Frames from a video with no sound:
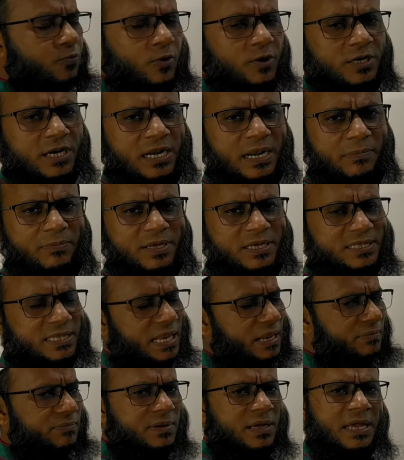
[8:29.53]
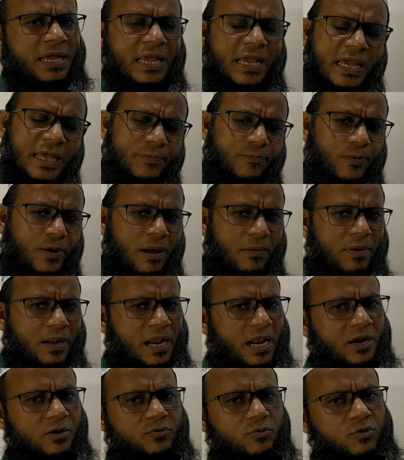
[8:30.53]
যোগফলটা নামিয়ে দিলাম এরপর
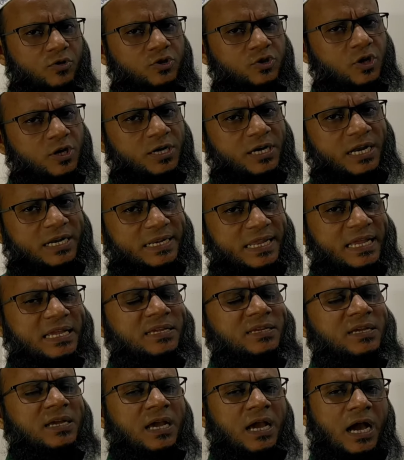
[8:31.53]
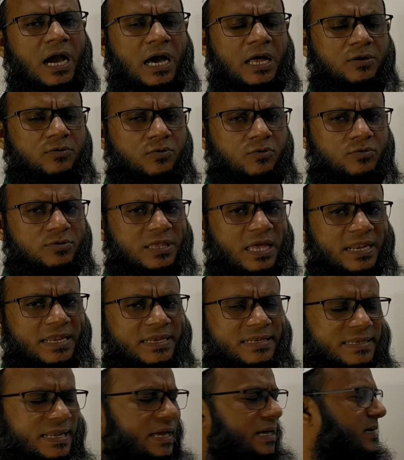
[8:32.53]
আমার আর কোনো সংখ্যা নেই আর কোনো
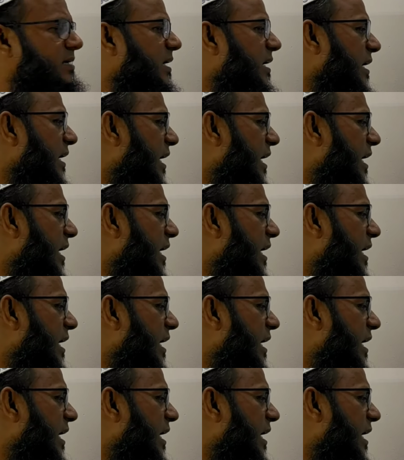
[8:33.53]
তারিখ নেই